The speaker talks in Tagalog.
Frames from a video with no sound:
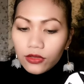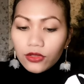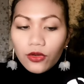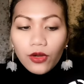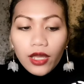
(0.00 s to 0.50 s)

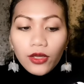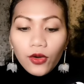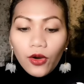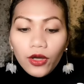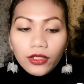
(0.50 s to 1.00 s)
So,
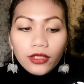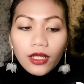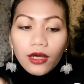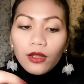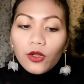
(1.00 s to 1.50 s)
ngayon,
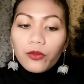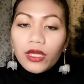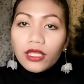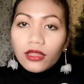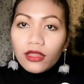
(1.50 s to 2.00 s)

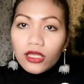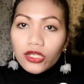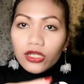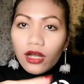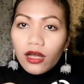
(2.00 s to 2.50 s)
lumiit na
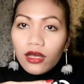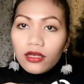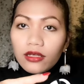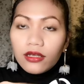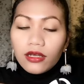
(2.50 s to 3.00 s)

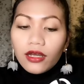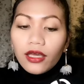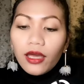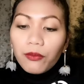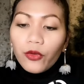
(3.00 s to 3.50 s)
siya.
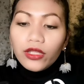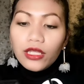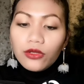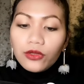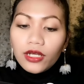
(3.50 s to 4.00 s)
Kaya, pwede
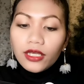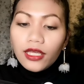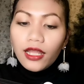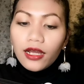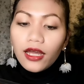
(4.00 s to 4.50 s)
nyo nang
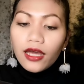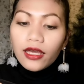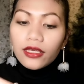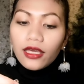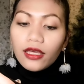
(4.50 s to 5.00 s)

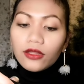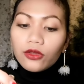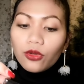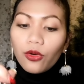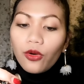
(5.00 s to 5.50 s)
ilagay
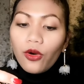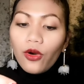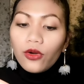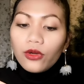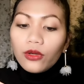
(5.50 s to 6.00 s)

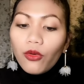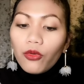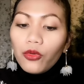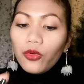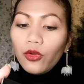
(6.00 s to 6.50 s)
itong
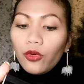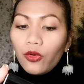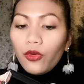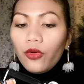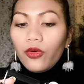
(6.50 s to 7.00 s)

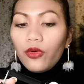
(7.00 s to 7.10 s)
ulo.